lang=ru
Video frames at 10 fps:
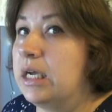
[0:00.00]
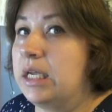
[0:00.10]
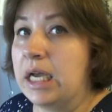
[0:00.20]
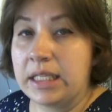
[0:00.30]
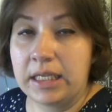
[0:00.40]

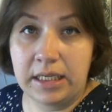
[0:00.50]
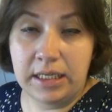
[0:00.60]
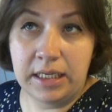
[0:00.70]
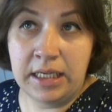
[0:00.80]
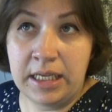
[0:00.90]
Я...
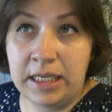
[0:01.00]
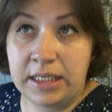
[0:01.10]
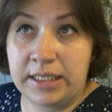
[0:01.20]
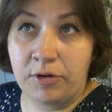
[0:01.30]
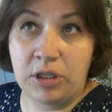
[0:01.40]
И
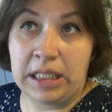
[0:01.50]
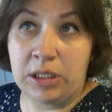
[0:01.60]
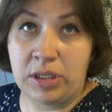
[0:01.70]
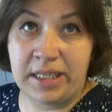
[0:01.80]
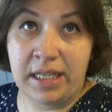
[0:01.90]
сегодня, когда
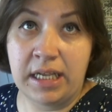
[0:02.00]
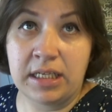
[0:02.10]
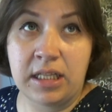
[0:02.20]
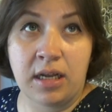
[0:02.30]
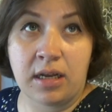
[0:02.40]
я туда
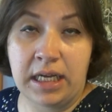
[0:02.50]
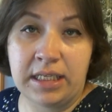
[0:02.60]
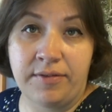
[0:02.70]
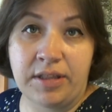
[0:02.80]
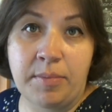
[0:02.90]
залезла,
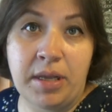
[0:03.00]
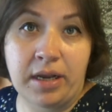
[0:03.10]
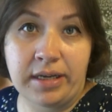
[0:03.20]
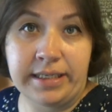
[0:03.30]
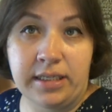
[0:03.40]
Катинова там не
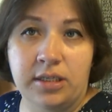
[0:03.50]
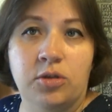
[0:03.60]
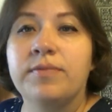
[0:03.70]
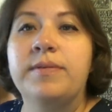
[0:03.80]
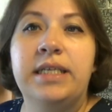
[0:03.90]
оказалось.
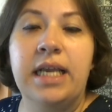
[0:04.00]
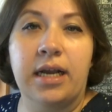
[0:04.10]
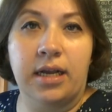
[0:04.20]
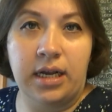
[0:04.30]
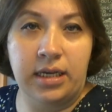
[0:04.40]
То есть все,
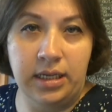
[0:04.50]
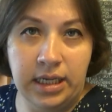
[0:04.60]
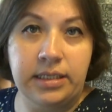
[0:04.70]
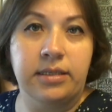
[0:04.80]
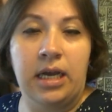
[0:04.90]
как и
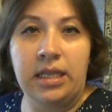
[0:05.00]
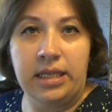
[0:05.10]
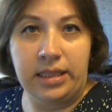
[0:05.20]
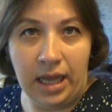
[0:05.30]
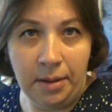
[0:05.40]
есть, они
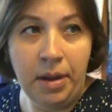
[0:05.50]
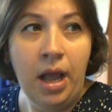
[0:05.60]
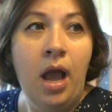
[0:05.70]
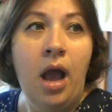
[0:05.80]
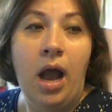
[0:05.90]
там,
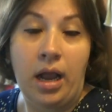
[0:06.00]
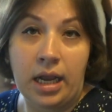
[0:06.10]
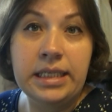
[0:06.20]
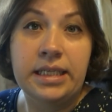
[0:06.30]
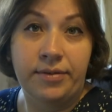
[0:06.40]
а
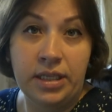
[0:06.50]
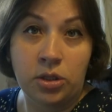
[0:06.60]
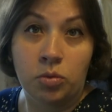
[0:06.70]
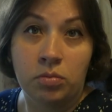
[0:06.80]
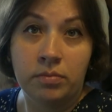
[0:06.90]
Катинова
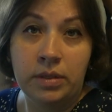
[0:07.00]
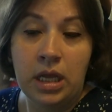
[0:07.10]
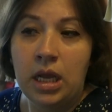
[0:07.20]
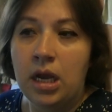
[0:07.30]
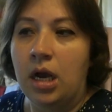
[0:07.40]
нету.
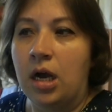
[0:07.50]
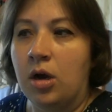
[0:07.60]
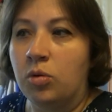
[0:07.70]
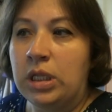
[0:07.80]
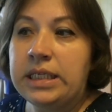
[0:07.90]

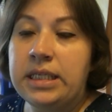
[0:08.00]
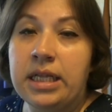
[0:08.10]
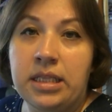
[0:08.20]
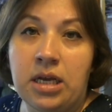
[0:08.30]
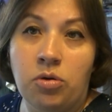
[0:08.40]
А, у нас
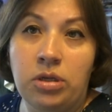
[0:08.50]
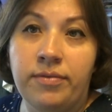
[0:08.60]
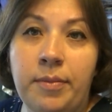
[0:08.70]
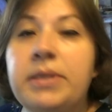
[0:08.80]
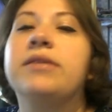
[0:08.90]
иногда ходит
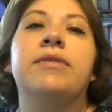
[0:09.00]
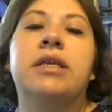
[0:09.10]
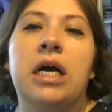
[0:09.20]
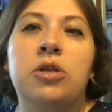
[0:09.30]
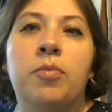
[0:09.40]
выписывать
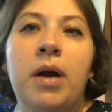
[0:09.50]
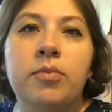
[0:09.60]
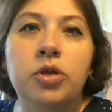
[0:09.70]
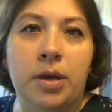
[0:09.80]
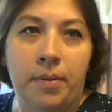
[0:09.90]
Катю
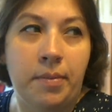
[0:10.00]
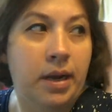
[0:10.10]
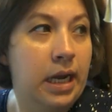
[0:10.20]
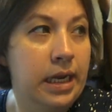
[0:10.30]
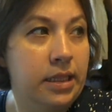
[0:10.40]
бабушка,
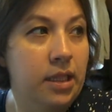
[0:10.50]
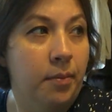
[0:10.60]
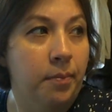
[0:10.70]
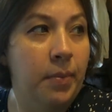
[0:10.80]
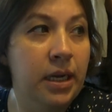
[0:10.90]
помогает
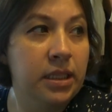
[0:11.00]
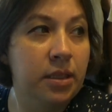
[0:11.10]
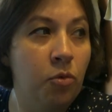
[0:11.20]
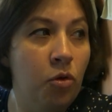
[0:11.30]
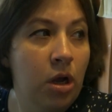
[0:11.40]
нам,
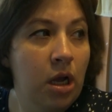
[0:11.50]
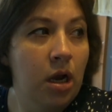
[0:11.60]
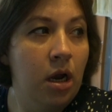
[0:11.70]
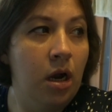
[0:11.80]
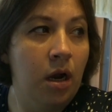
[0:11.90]
поэтому
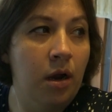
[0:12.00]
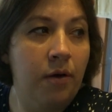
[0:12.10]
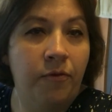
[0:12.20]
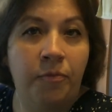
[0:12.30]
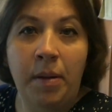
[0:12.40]

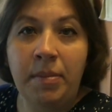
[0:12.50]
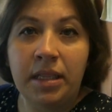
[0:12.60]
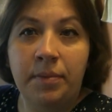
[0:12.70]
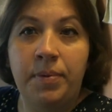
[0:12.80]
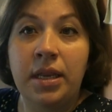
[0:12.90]
а, в
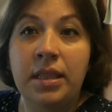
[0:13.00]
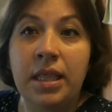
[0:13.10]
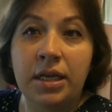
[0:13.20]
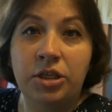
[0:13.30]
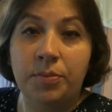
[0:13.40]
момент
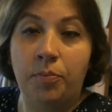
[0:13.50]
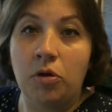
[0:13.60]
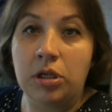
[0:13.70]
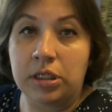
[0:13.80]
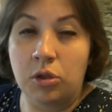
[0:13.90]
передачи
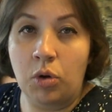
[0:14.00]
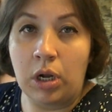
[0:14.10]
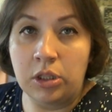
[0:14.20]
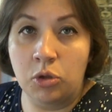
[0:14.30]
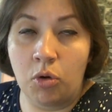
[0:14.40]
полиса друг
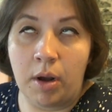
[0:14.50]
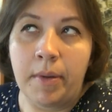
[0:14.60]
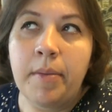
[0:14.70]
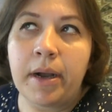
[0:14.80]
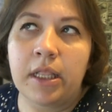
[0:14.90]
от друга
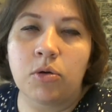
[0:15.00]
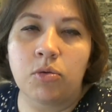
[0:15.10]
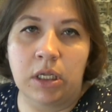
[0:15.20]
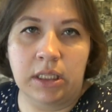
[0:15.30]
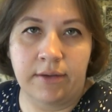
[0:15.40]
мы могли
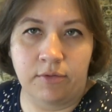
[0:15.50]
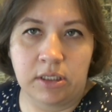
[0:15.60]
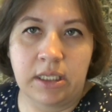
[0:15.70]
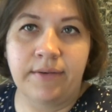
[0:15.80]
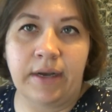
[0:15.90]
куда-то его
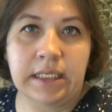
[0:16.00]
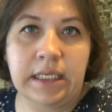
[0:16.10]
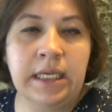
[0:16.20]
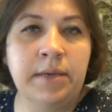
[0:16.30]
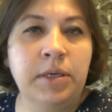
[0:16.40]
задевать.
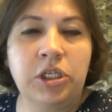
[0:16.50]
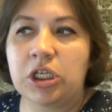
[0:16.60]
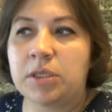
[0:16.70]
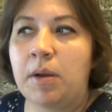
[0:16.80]
И мы сейчас с